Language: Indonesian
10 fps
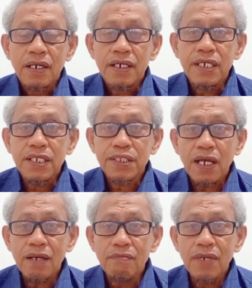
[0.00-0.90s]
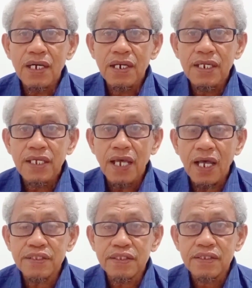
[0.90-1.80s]
kita
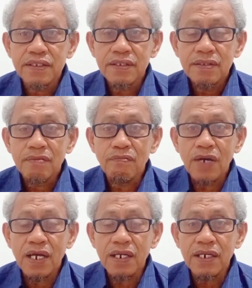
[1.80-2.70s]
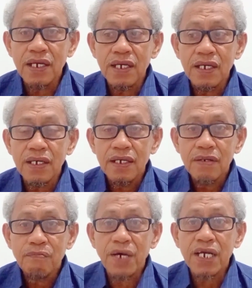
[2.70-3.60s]
melihat mana
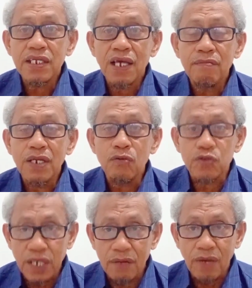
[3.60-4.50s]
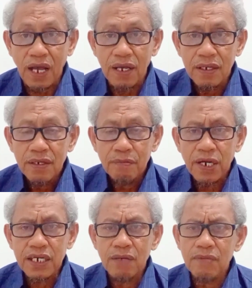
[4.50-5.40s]
variabel utama.
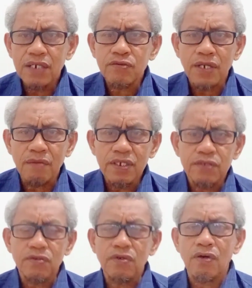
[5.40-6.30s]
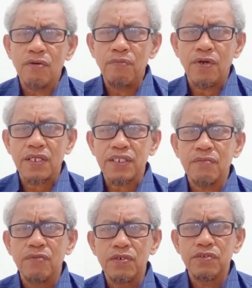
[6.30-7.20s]
Variabel utama itu kelompok kata
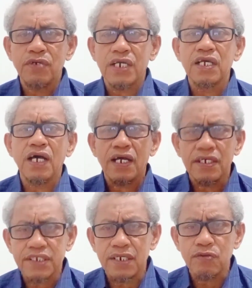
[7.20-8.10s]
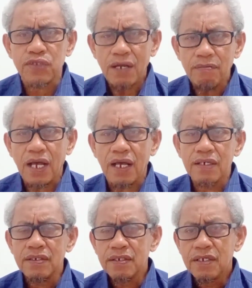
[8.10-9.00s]
yang menunjukkan gagasan utama.
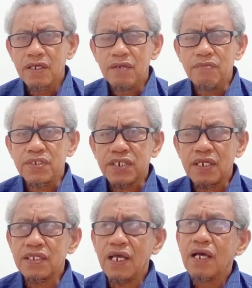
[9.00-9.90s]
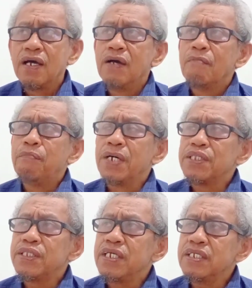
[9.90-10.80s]
Misalnya,
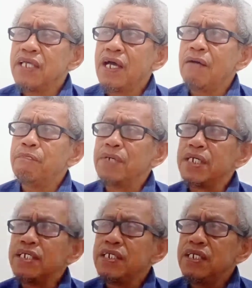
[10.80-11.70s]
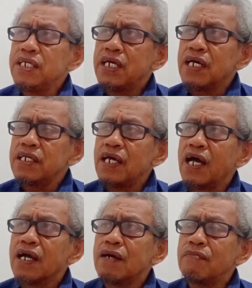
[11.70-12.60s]
pentingnya pendidikan
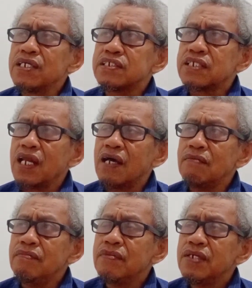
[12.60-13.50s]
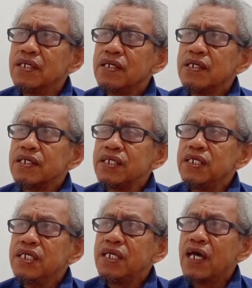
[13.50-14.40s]
agama Islam di
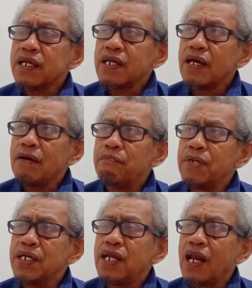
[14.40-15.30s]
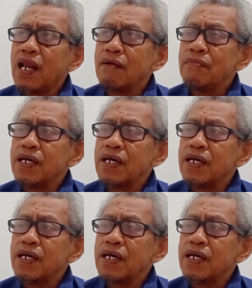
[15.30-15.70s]
daerah pedalaman